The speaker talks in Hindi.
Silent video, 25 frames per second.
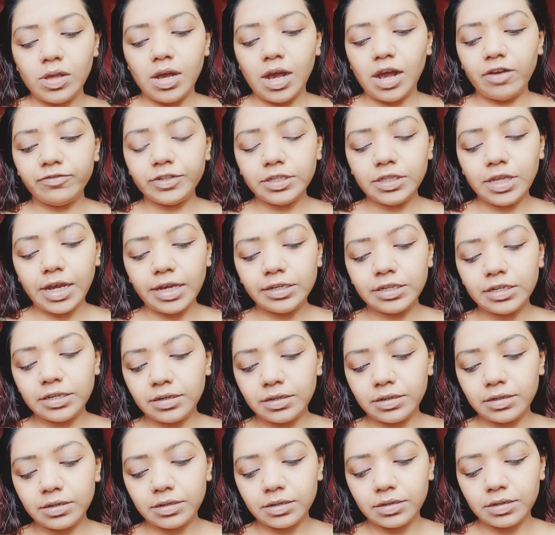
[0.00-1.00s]
आफ्टर दैट
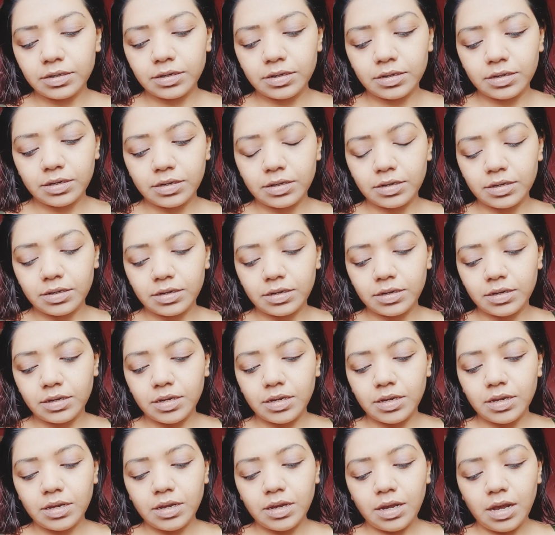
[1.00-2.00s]

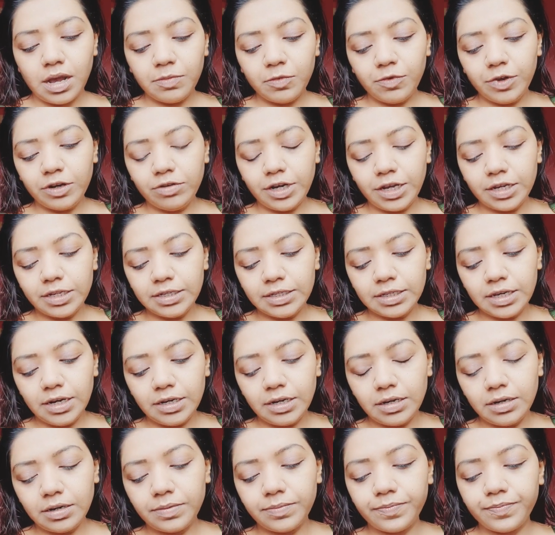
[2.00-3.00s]
आई एम गोइंग टू टेक दिस
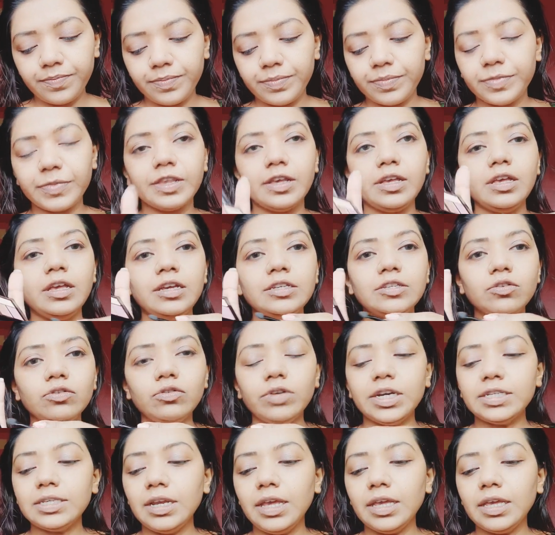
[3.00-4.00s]
कलर इसको
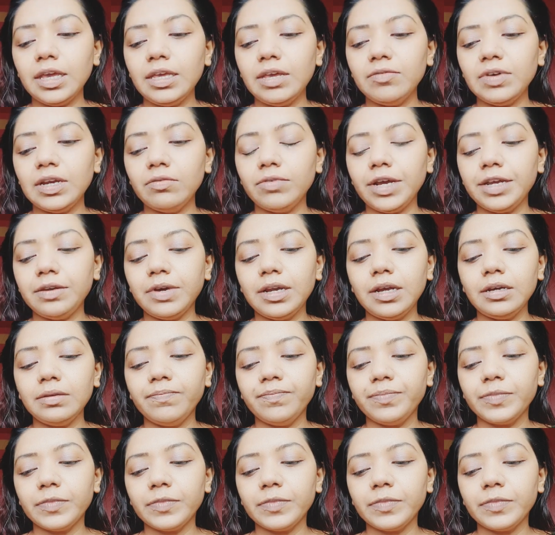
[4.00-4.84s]
थोड़ा सा लेंगे ये वाला व्हाइट वाला